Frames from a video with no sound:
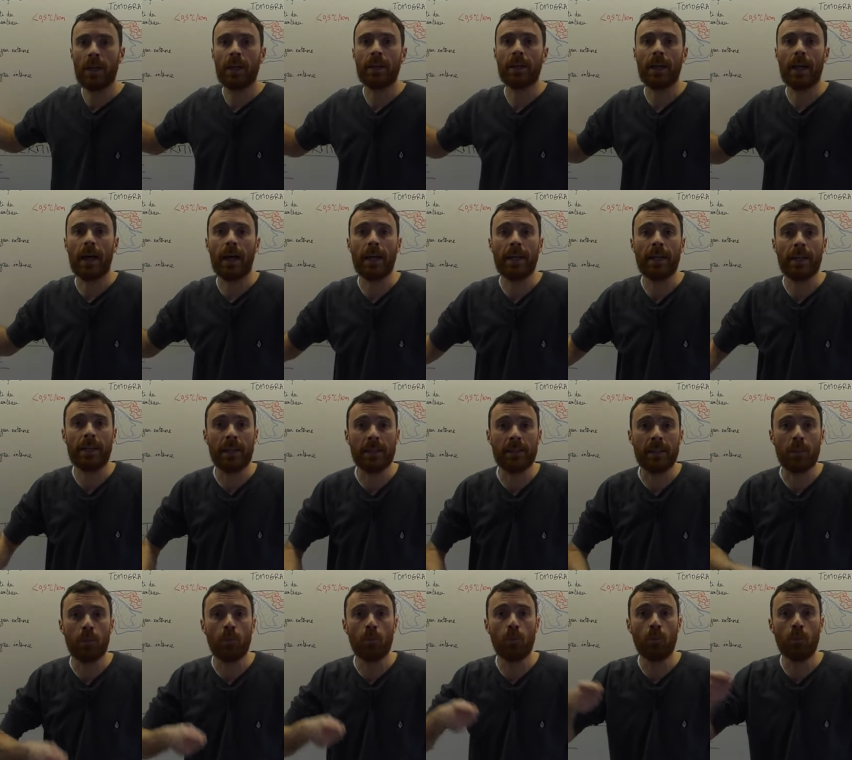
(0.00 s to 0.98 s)
car il y a
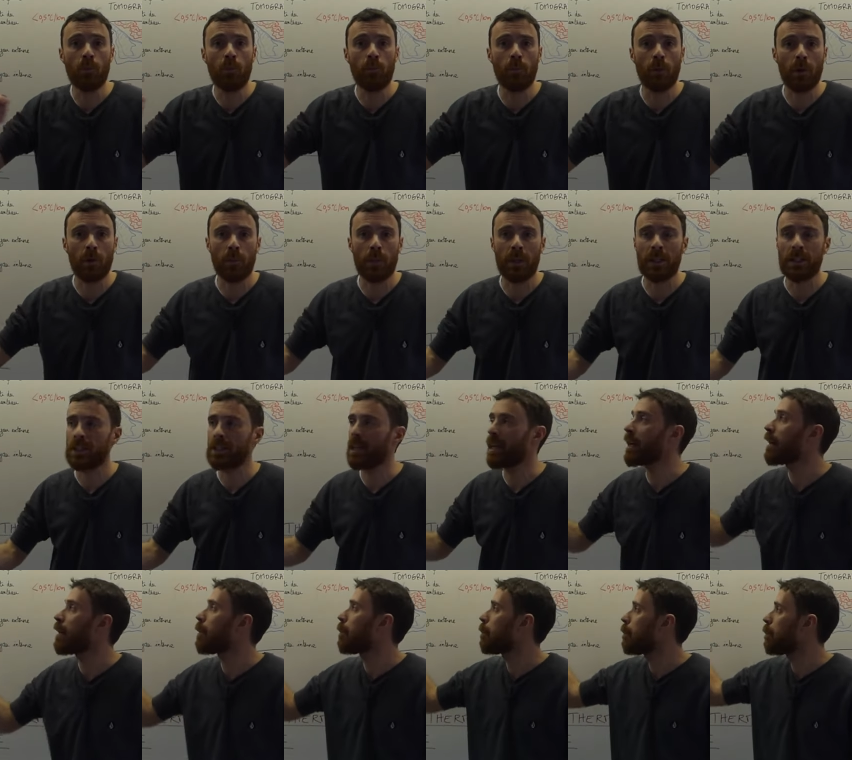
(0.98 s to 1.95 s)
des mouvements de
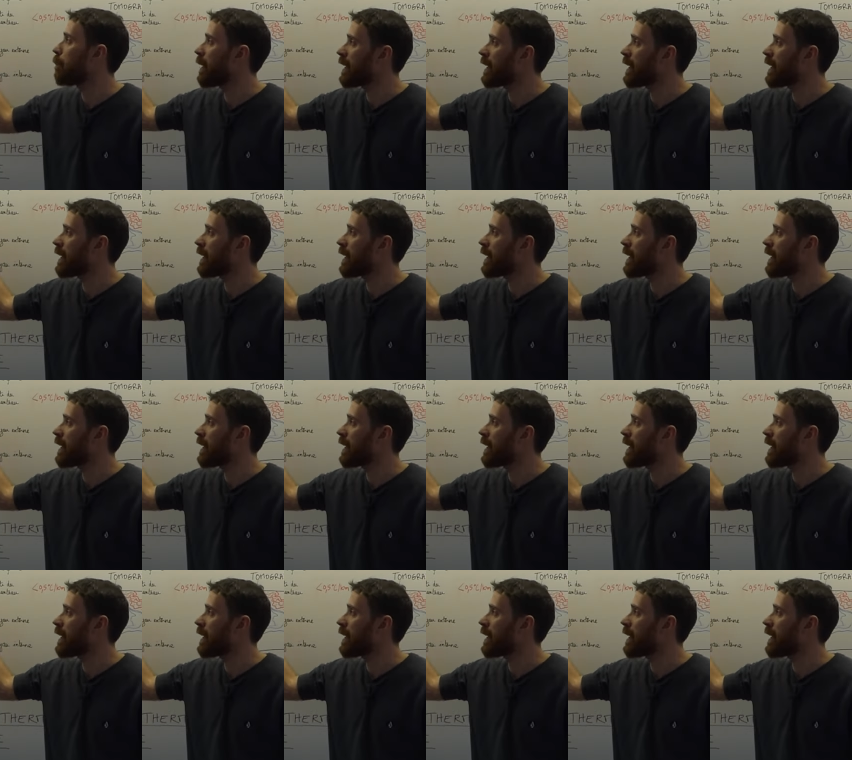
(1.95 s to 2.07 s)
matière